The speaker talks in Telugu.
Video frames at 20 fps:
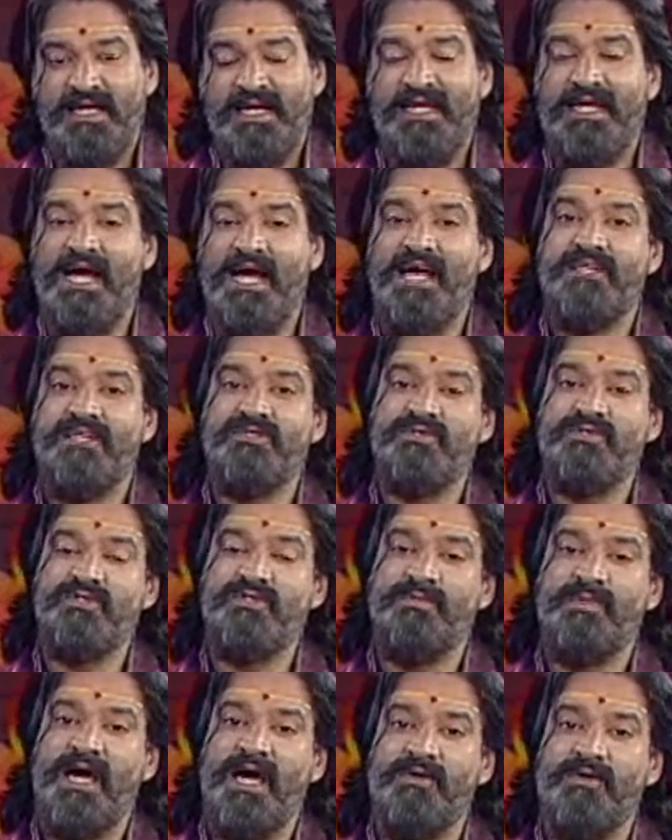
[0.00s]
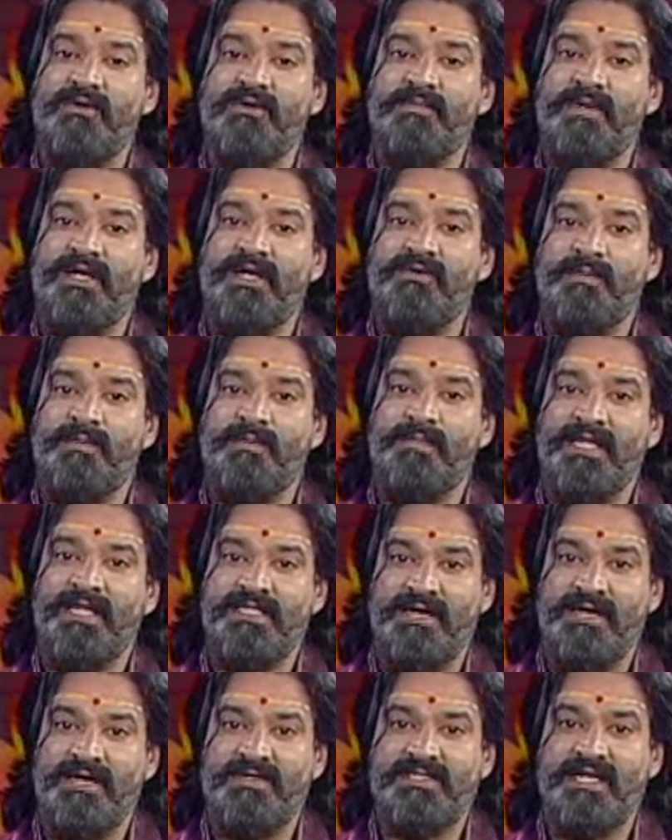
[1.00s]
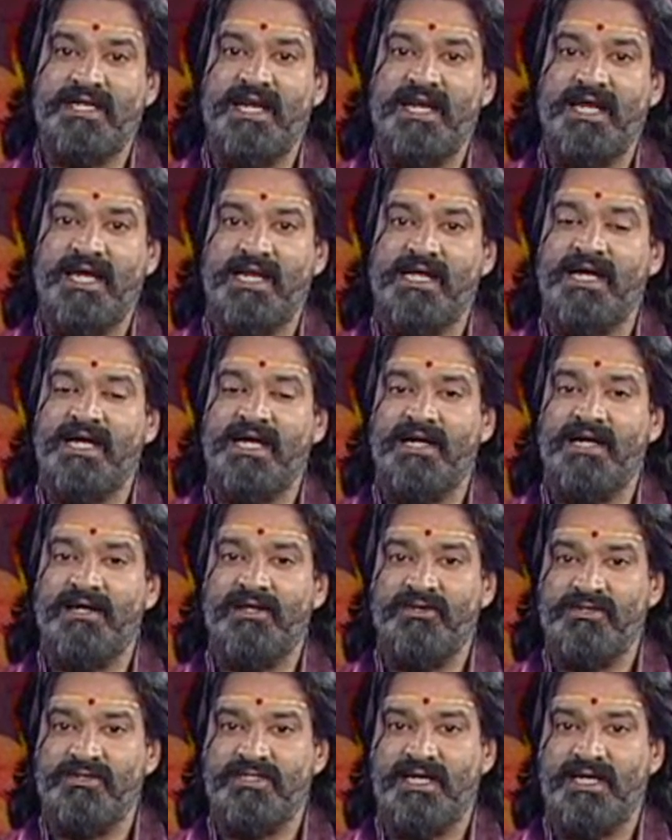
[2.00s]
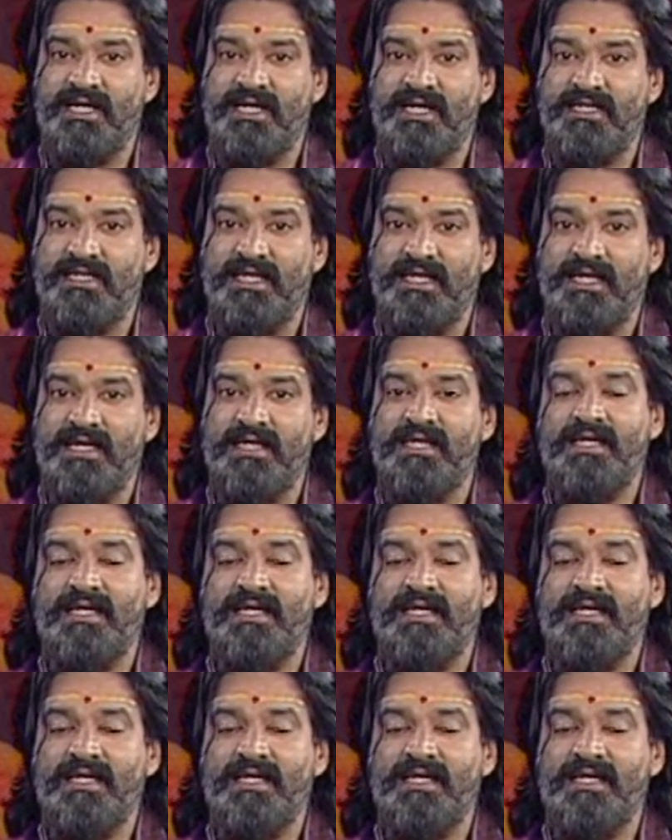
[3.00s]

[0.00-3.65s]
నీ ఆయుష్ సుమారు నువ్వు ఒక పది సంవత్సరాలు కనుక కంటిన్యూ చేయగలిగితే